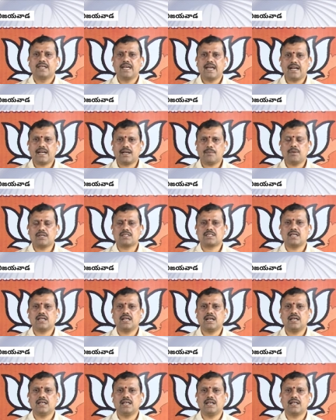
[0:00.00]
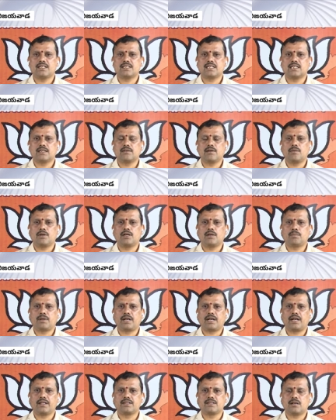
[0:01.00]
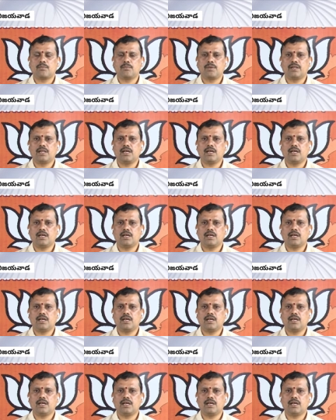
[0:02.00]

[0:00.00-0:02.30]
ఏకపక్షంగా నిన్న చంద్రబాబు నాయుడు ప్రకటించడం మీద